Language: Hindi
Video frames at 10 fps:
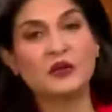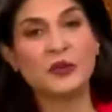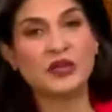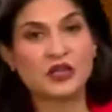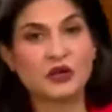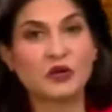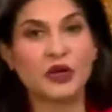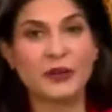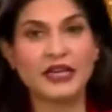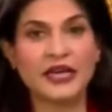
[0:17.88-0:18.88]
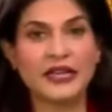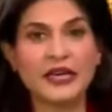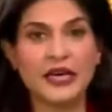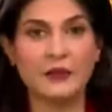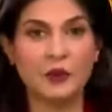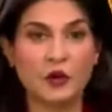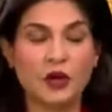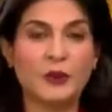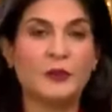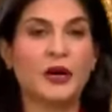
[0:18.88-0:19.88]
तो अपने दर्शकों को ये बता दें कि हम लोगों
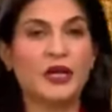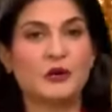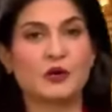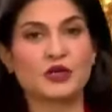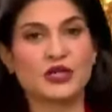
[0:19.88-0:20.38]
ने भी बड़ी कोशिश